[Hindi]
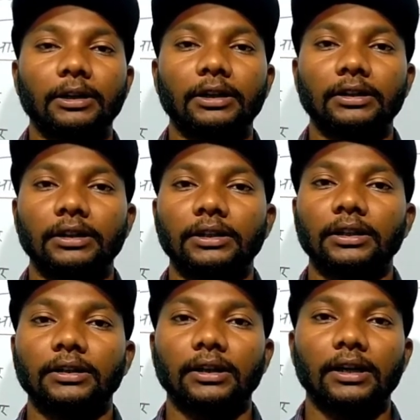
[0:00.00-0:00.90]
पढ़ने के
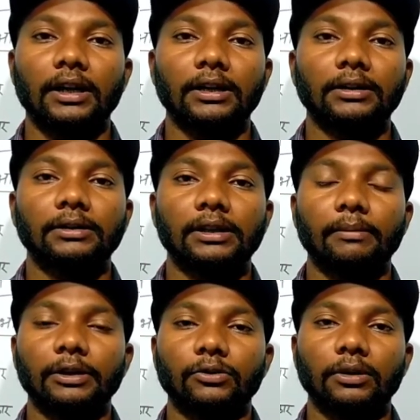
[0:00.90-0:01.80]
लिए कर्नाटक
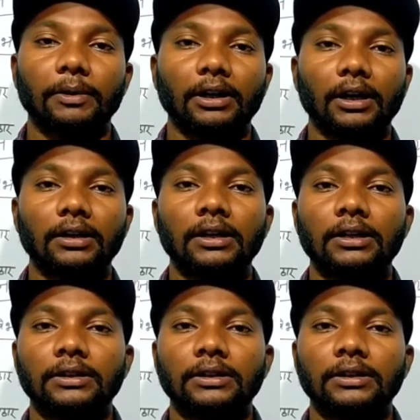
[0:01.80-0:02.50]
या मैसूर का पठार